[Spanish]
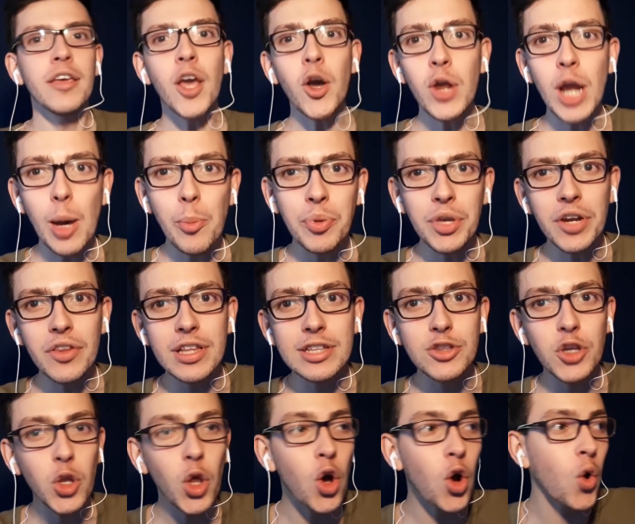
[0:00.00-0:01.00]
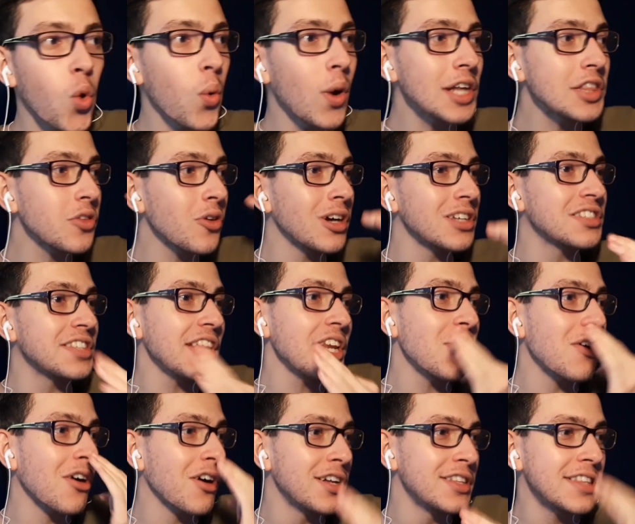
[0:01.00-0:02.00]
Y ahora pierde todo 4 a
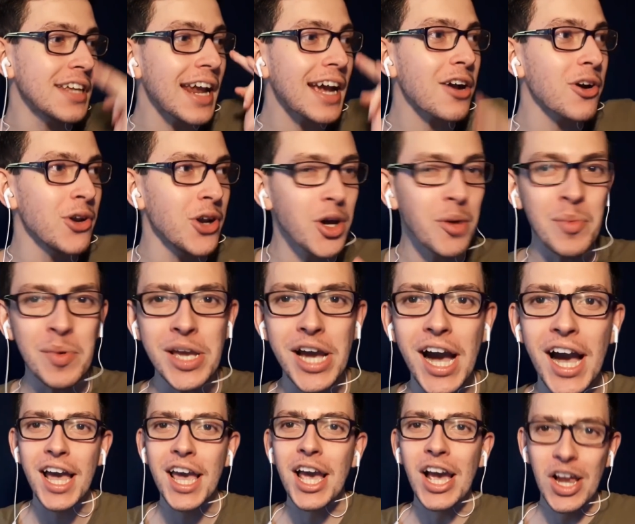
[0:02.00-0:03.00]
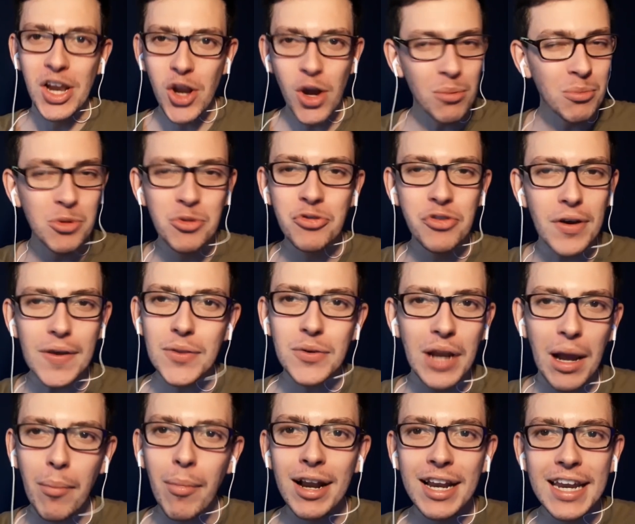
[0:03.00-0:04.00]
0 contra Colombia. Lo mufé
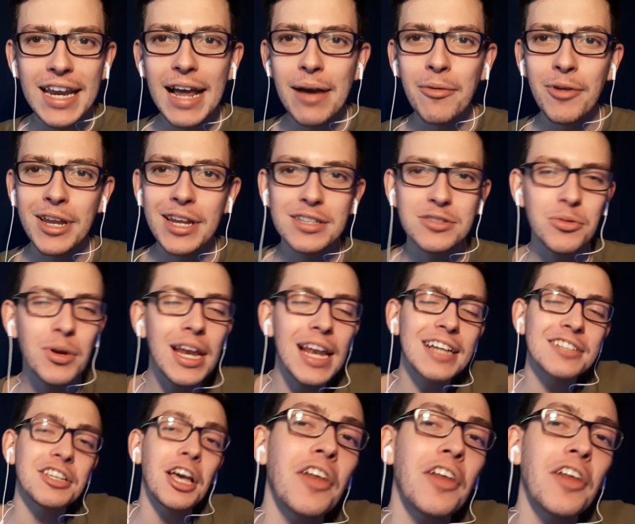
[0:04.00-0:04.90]
de una manera Venezuela.